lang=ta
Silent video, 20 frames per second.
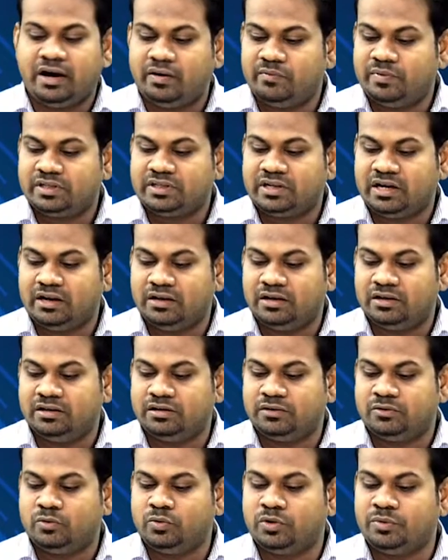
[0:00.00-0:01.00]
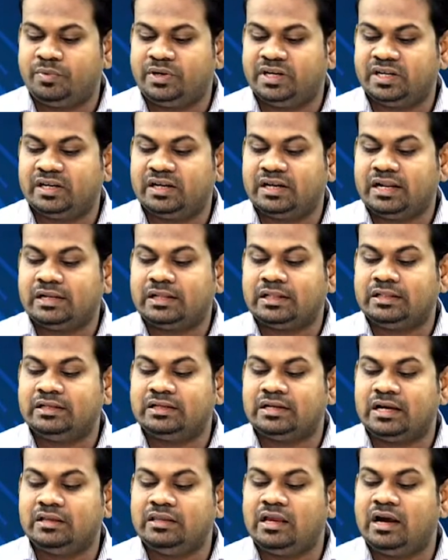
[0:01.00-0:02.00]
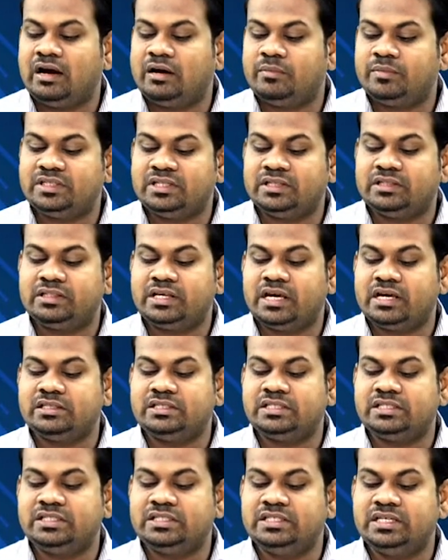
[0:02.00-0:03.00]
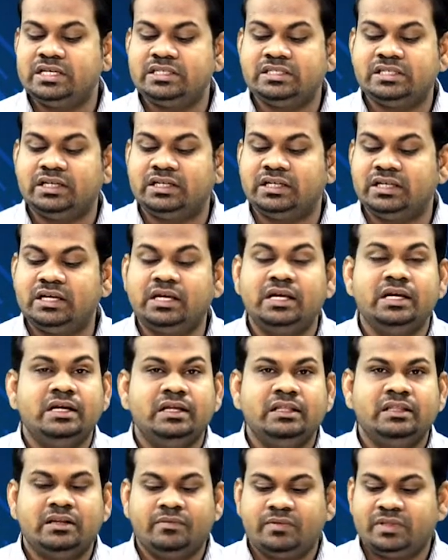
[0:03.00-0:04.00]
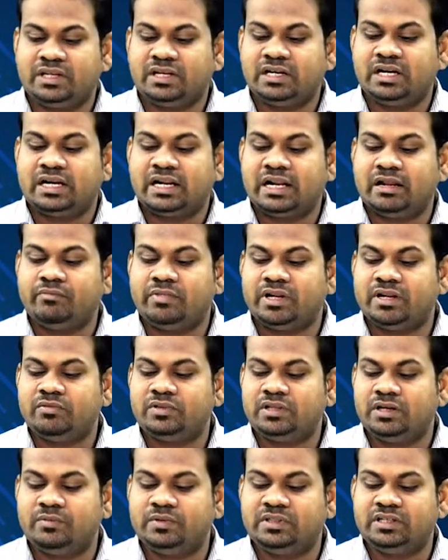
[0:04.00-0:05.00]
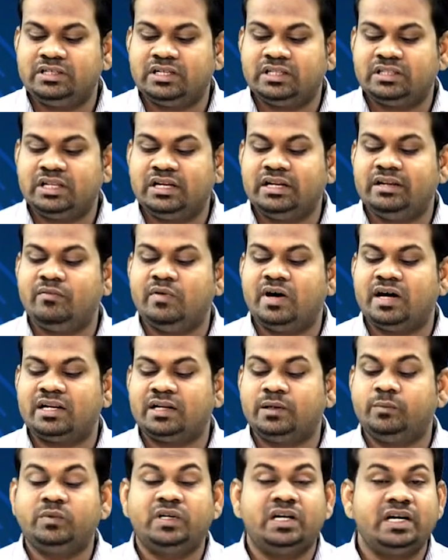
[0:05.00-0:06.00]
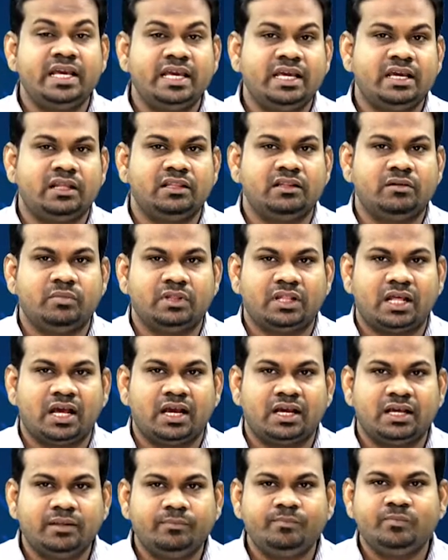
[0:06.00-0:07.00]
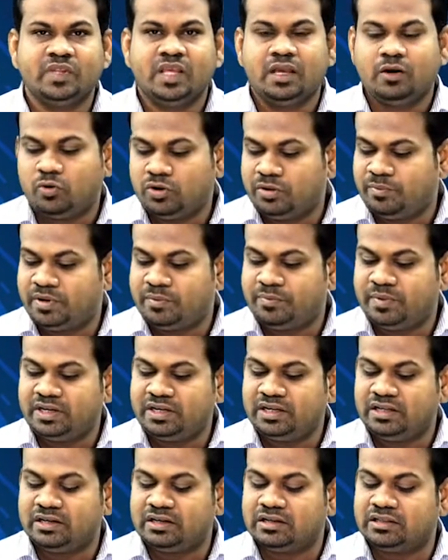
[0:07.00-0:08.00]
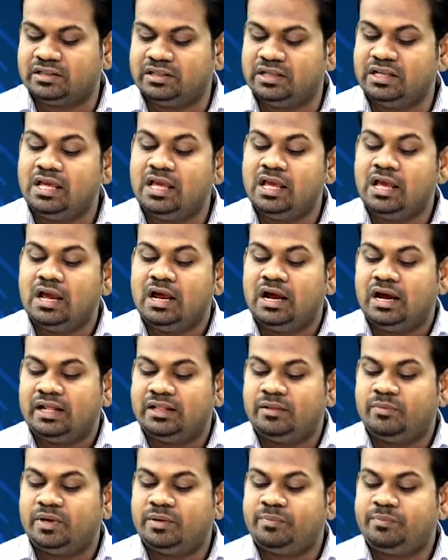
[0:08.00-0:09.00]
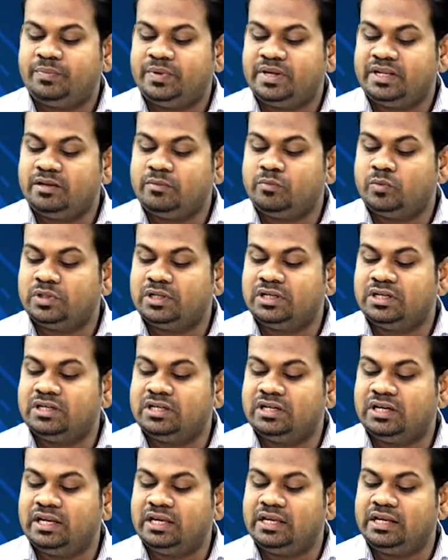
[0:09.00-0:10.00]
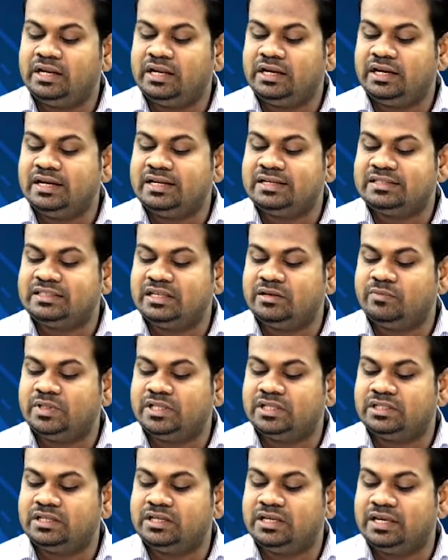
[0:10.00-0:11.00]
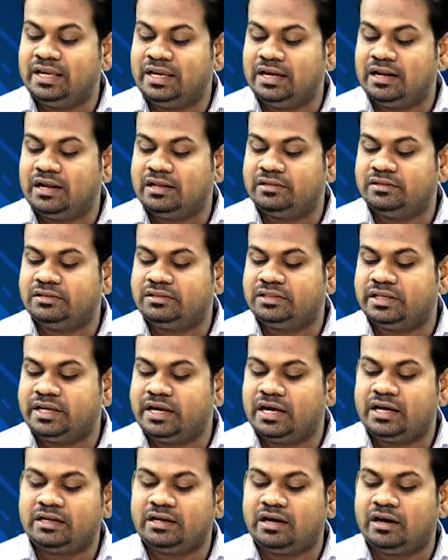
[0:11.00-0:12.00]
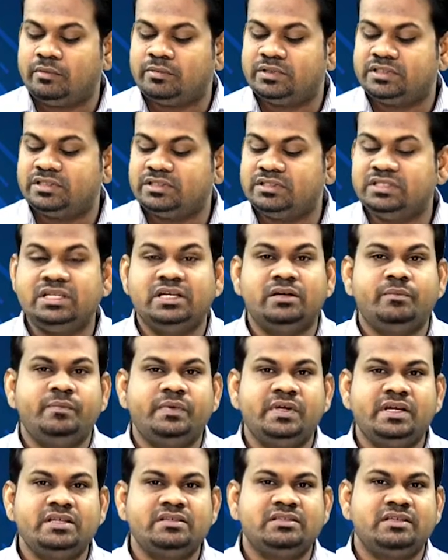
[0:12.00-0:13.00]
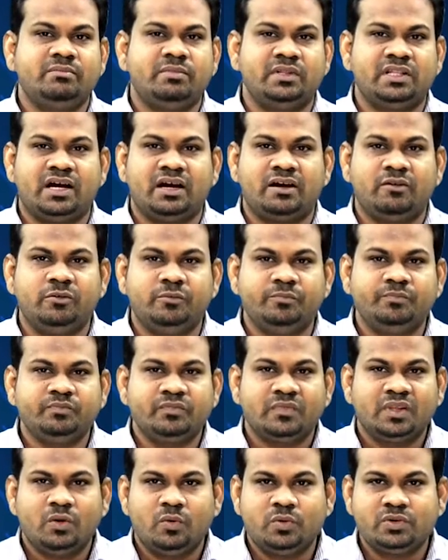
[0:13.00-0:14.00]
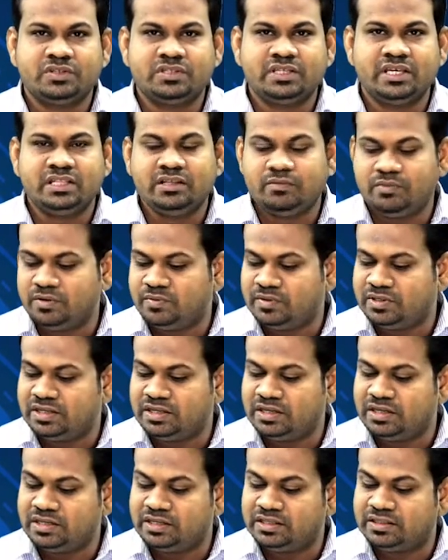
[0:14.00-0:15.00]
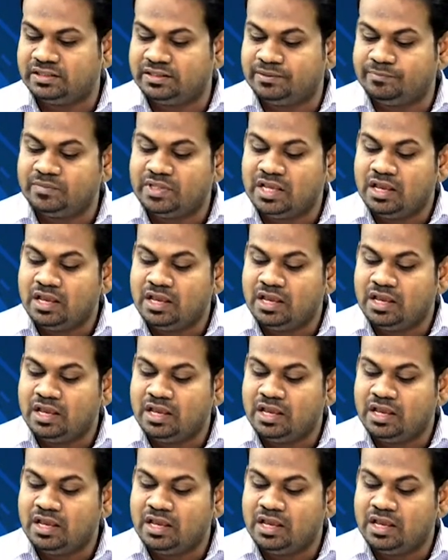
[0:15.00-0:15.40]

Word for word: அவர் கா குறிப்பிட்டிருக்கின்றார் அது ராஜாங்க அமைச்சர் தியாசிரி ஜெயசகர தெரிவித்திருக்கின்றார் வரவு செலவு திட்டத்தில் நிவாரணம் கிடைக்காது என்பதாக குறிப்பிடப்பட்டிருக்கின்றது அதுபோல பெரு முதலீடுகளை இலங்கையில் செய்வதற்கு இங்கிலாந்து தயார் அமைச்சர் ஜி எல் பீரிஸ் என்பதாகவும் ஒரு செய்தி வெளிவந்திருக்கின்றது